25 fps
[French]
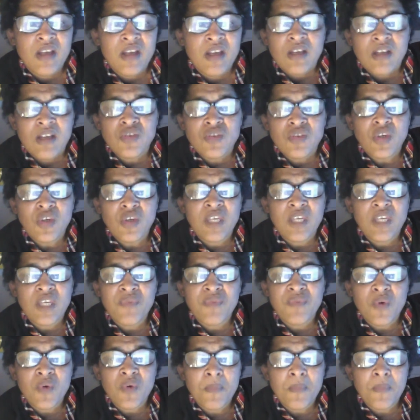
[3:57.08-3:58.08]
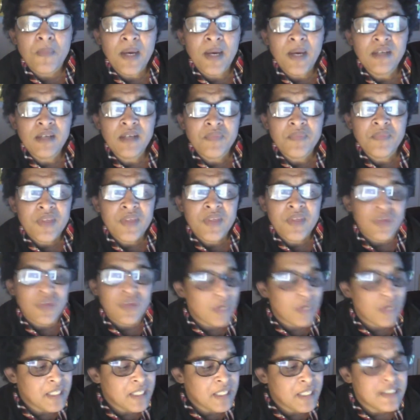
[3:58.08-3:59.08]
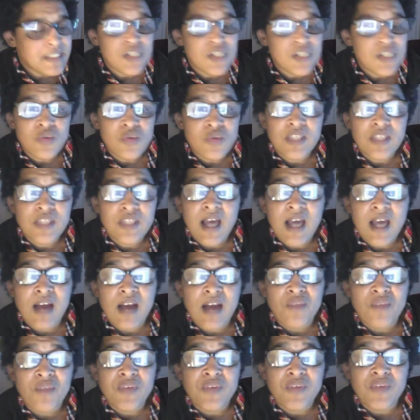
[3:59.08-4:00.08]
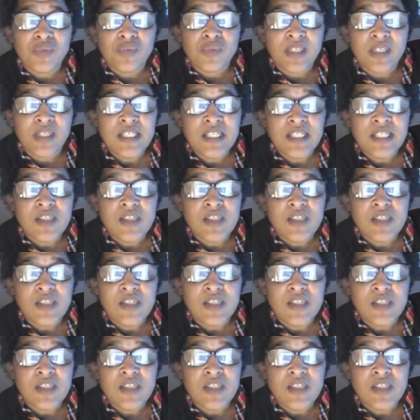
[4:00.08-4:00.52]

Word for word: Donc, il faut comprendre que ici sur terre, à l'enfer du Christ,